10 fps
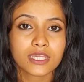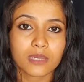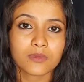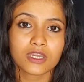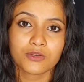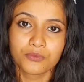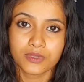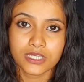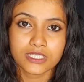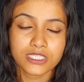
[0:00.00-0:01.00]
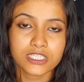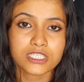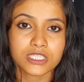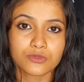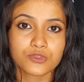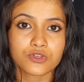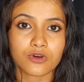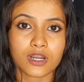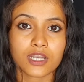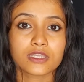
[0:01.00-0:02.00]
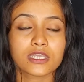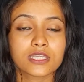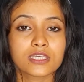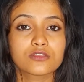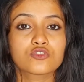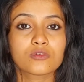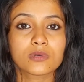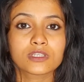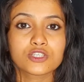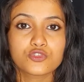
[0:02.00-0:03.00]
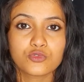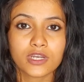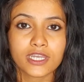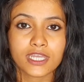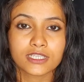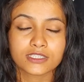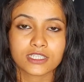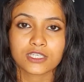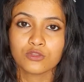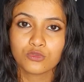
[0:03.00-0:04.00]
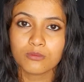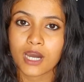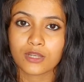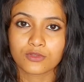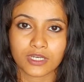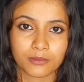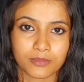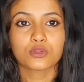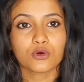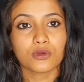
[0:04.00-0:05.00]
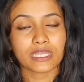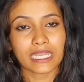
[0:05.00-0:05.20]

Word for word: কেমিক্যাল ফ্রি জিনিস ইউজ করার এতে কিন্তু তোমাদের চুলের হেলথটা কিন্তু ভালো থাকবে তো